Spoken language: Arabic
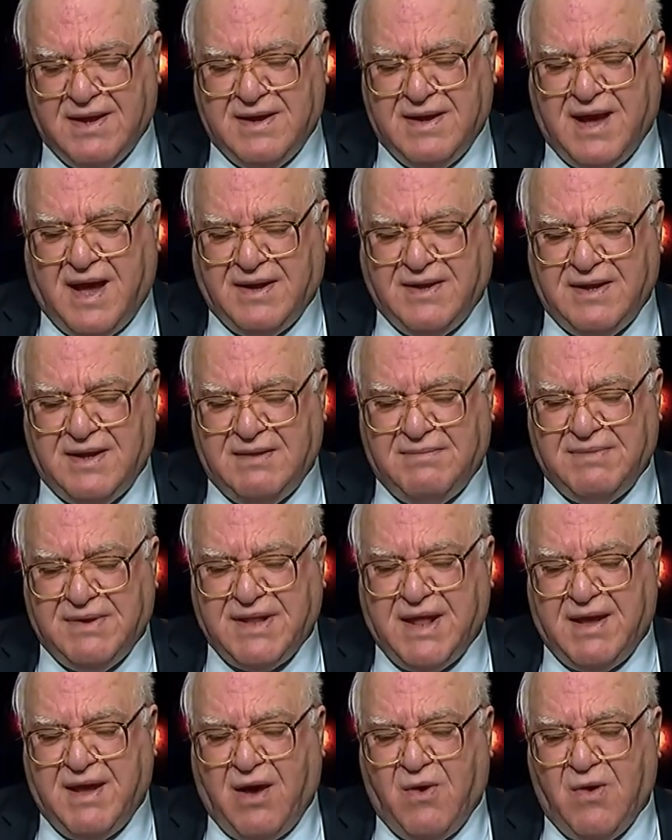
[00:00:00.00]
يعني
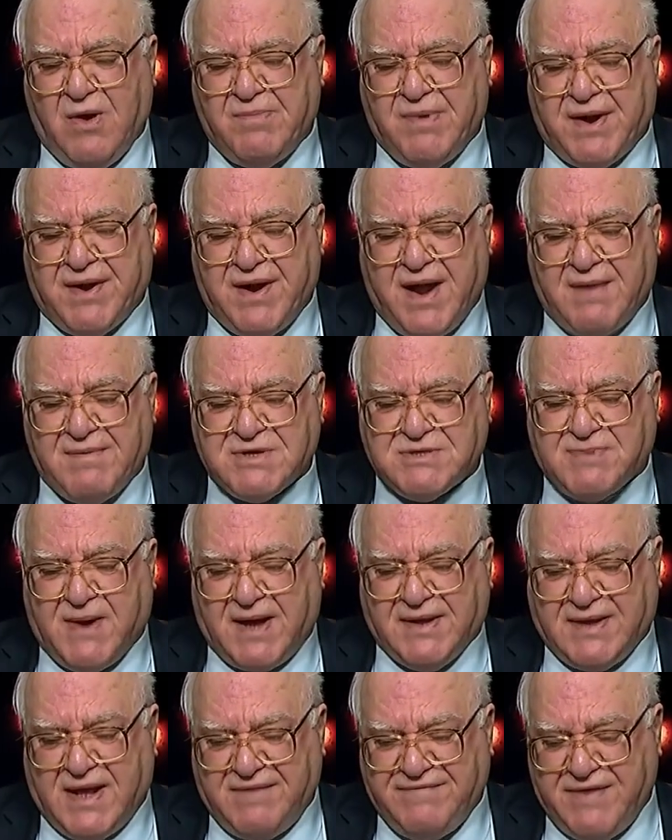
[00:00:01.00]
بدا اول برنامج
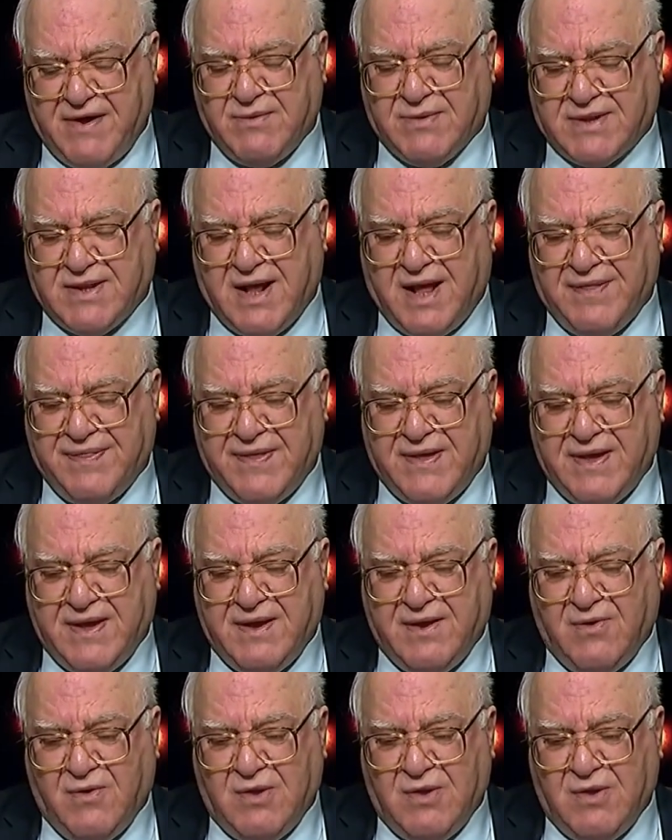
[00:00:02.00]
بعد 2003